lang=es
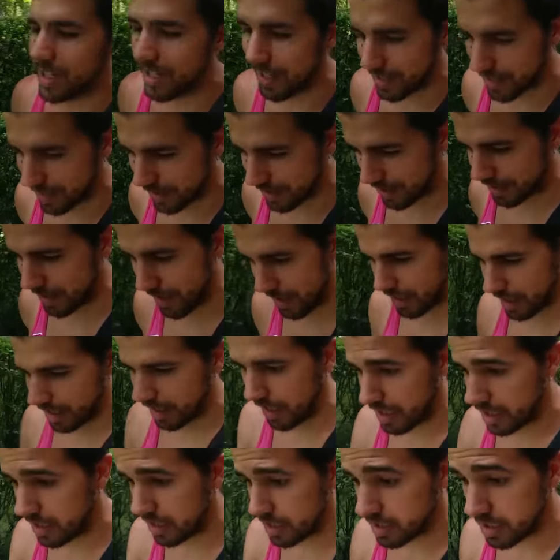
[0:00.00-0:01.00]

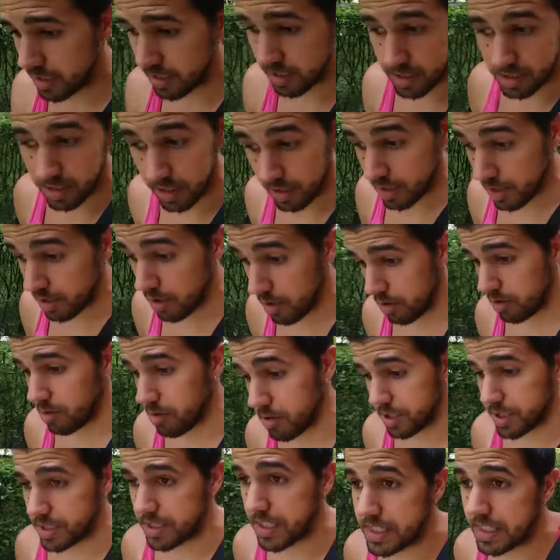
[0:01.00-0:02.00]
Eh,
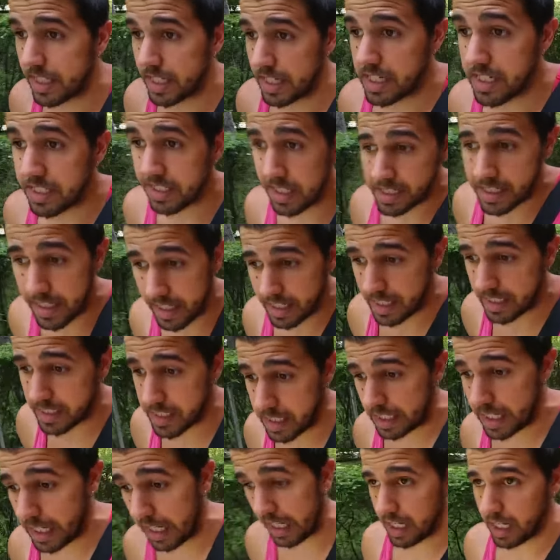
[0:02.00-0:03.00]
no sé si tenéis
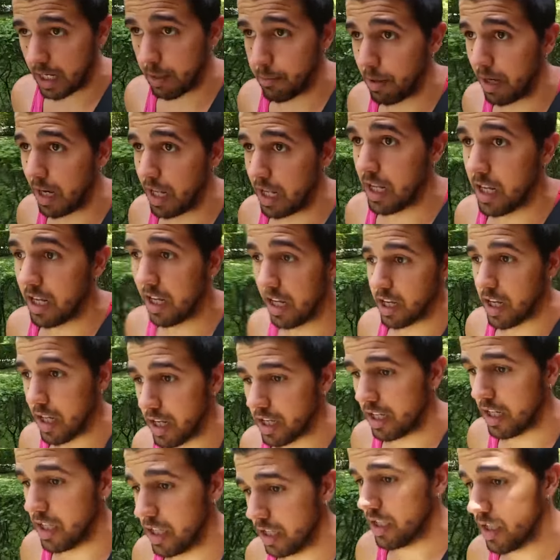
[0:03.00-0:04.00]
interés en que grabe la,
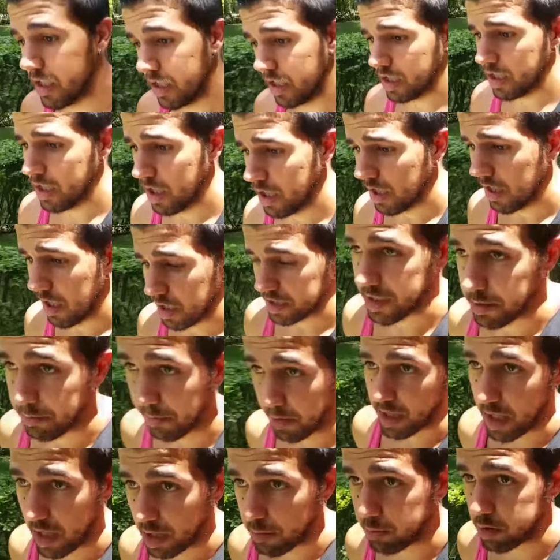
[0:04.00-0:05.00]

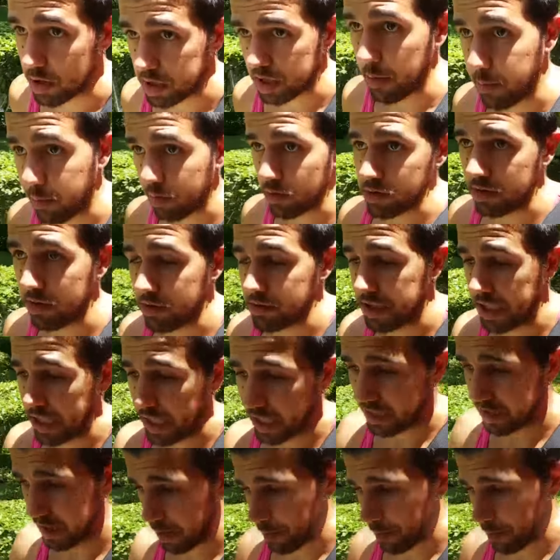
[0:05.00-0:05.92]
semana de puesta a punto, o sea, la